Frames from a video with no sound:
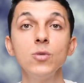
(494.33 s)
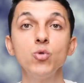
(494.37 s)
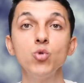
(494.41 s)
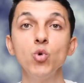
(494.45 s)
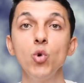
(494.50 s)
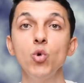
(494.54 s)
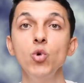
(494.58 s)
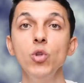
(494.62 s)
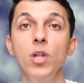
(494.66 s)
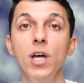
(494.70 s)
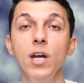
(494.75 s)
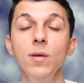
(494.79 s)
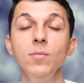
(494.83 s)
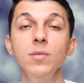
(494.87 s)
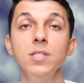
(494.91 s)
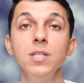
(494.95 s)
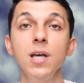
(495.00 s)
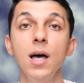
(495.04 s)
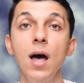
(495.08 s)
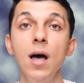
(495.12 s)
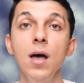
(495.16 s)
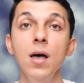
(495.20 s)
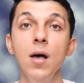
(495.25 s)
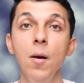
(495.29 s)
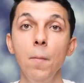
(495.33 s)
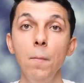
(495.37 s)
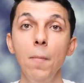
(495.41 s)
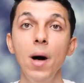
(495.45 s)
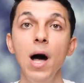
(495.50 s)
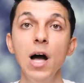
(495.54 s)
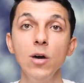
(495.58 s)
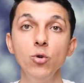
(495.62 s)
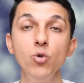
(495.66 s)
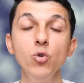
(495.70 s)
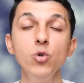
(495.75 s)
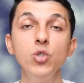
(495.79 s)
sorularımıza
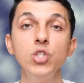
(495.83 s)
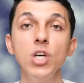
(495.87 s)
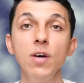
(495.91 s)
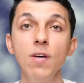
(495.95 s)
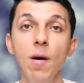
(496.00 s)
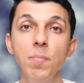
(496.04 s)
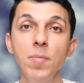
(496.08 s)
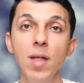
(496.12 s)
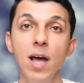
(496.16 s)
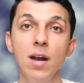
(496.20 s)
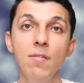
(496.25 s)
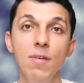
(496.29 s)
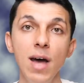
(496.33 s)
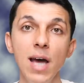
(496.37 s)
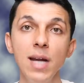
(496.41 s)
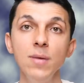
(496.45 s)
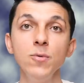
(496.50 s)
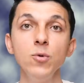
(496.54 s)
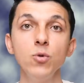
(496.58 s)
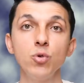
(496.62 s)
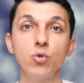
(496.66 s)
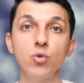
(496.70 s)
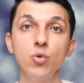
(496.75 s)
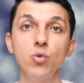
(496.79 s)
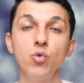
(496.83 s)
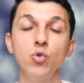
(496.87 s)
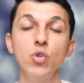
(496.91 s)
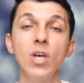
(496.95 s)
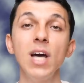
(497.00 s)
makul cevaplar vermiyorsunuz.